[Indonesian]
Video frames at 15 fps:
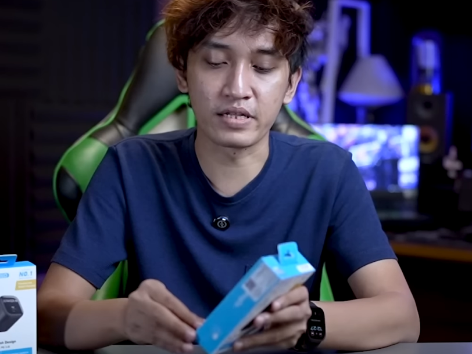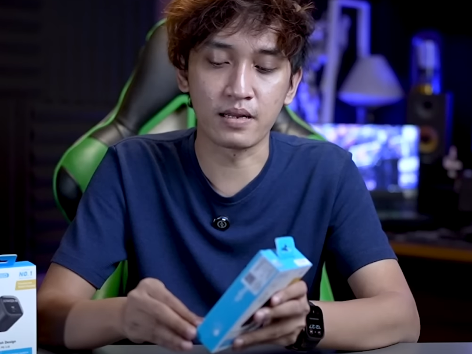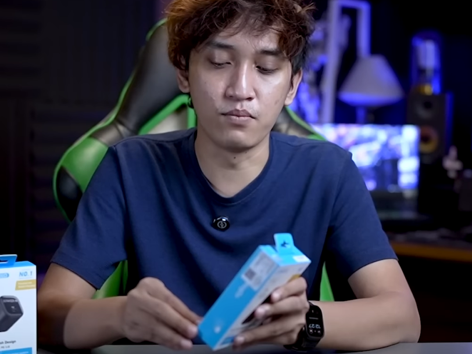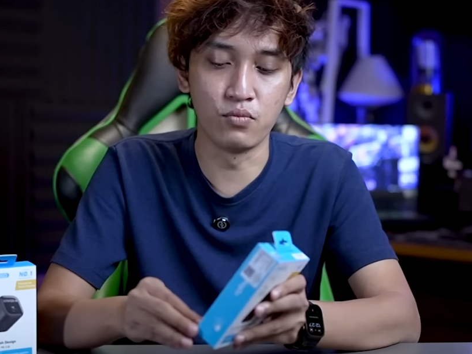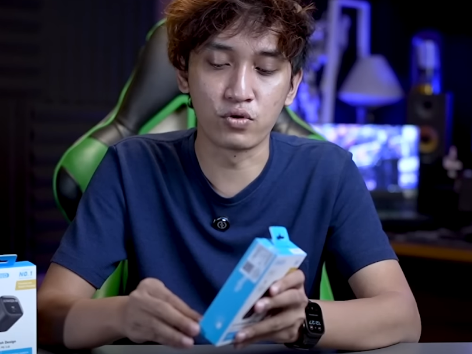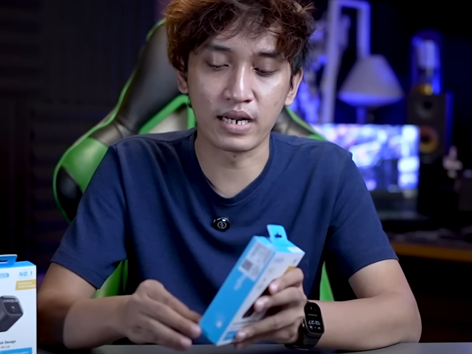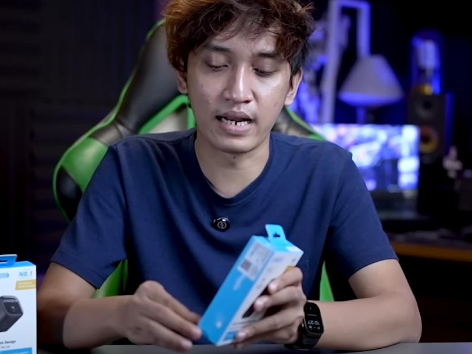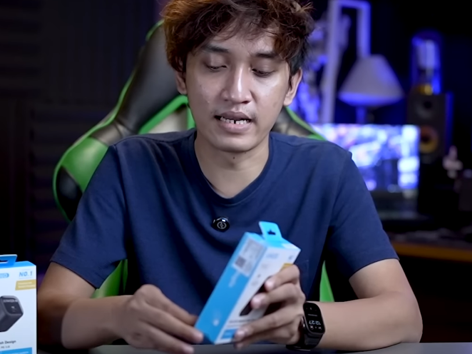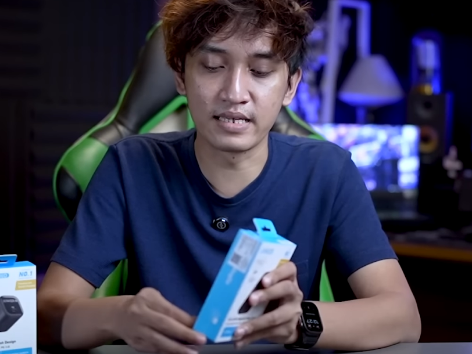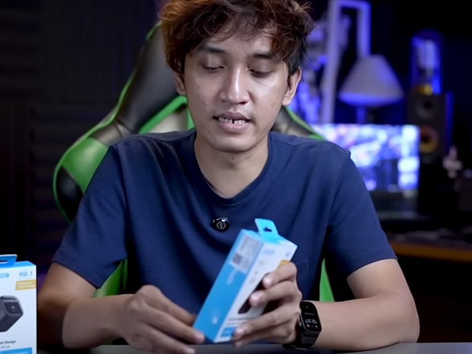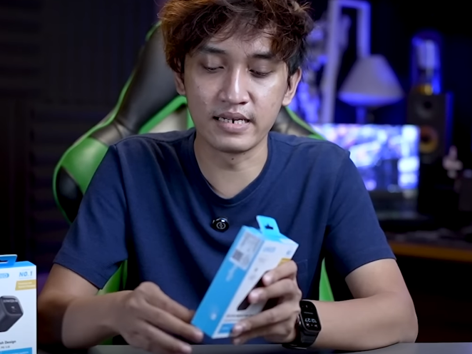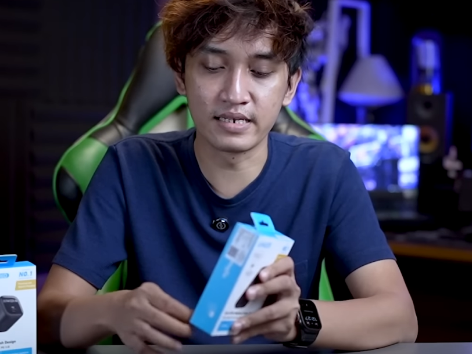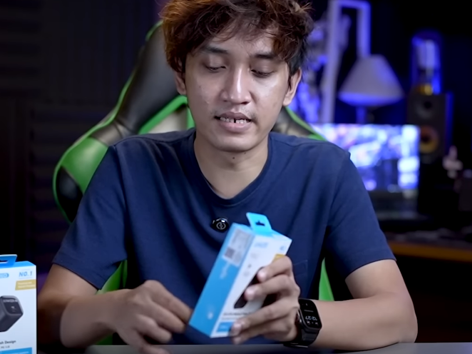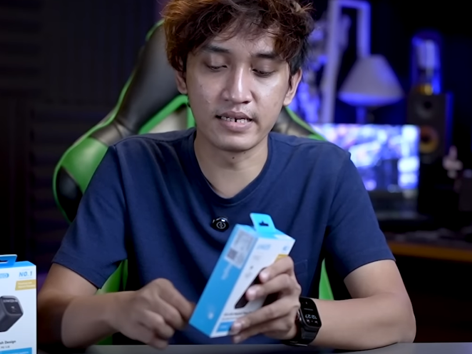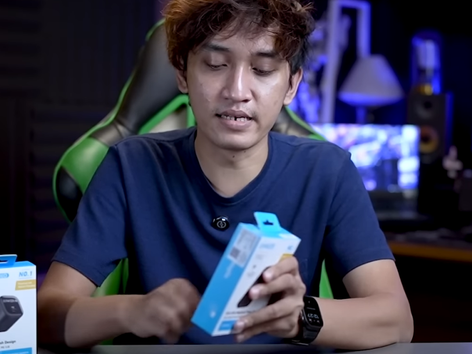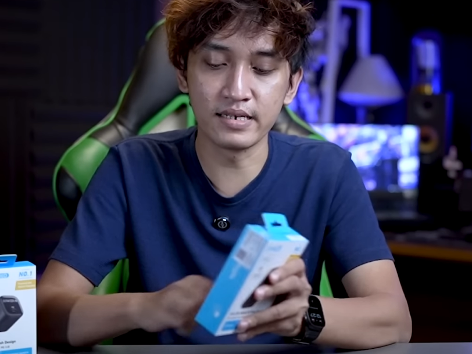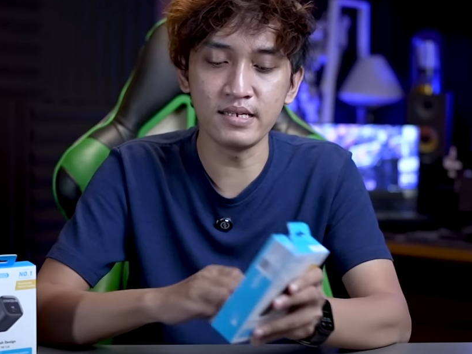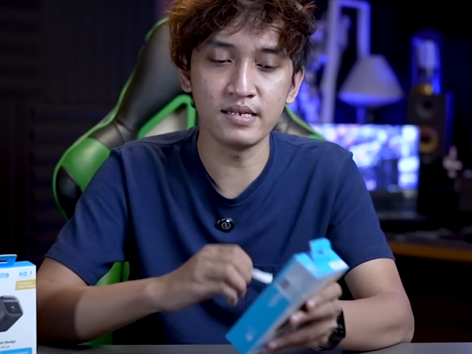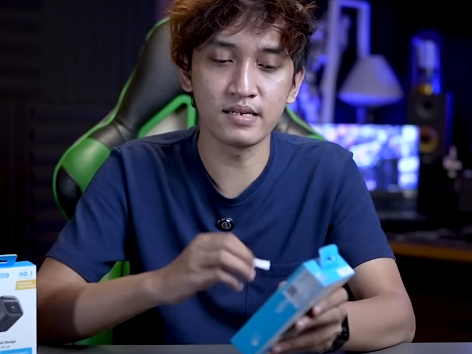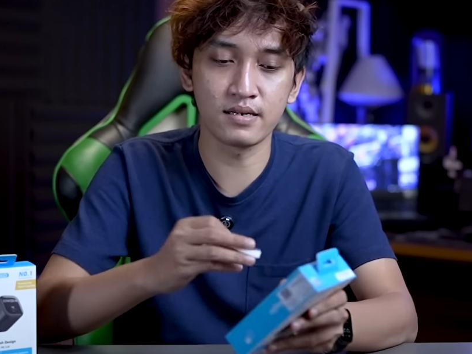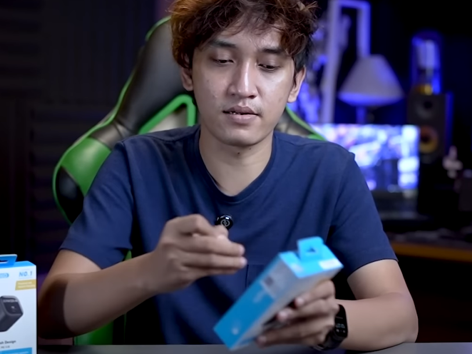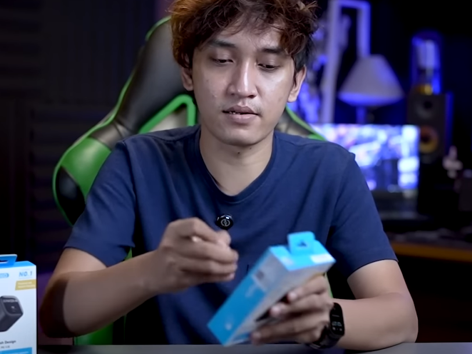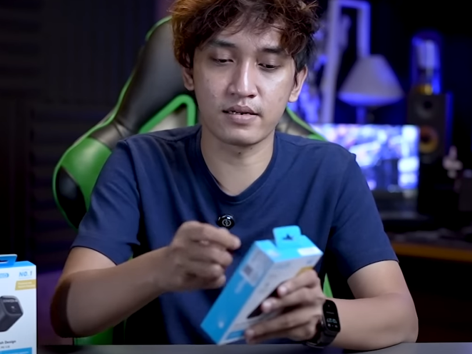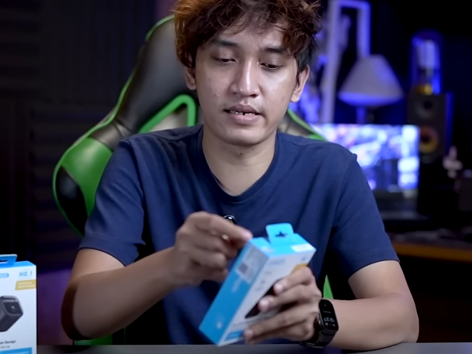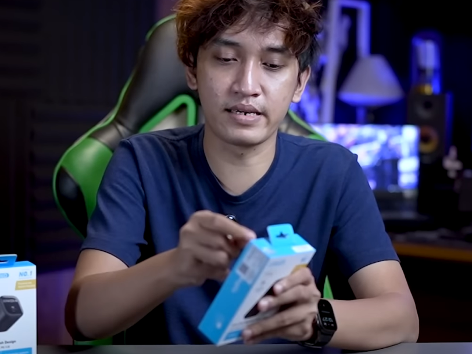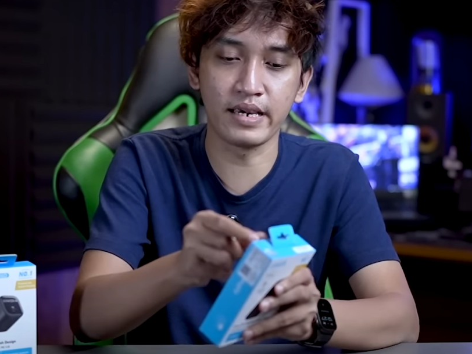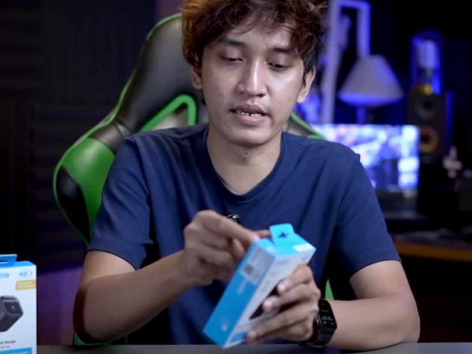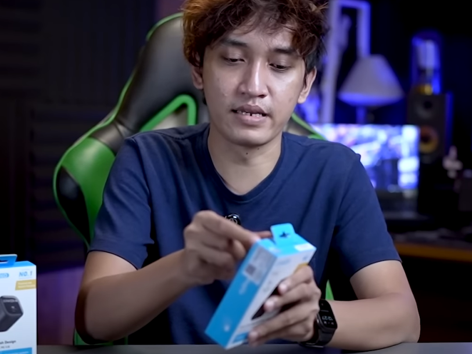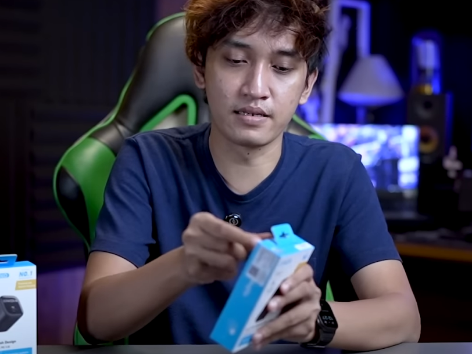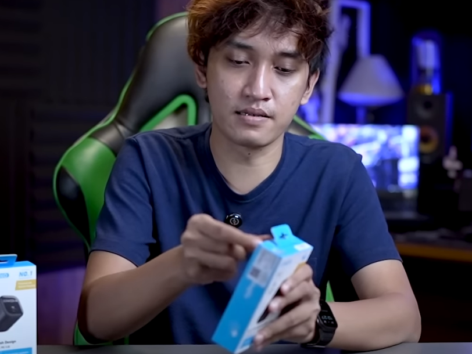kita buka aja di sini. Oke.
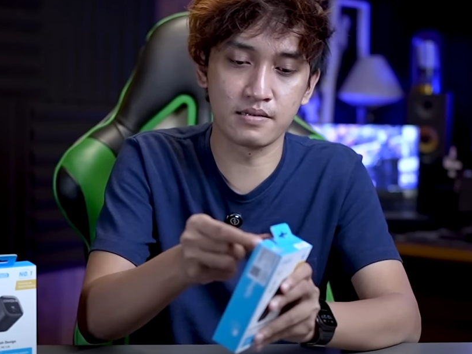Okay.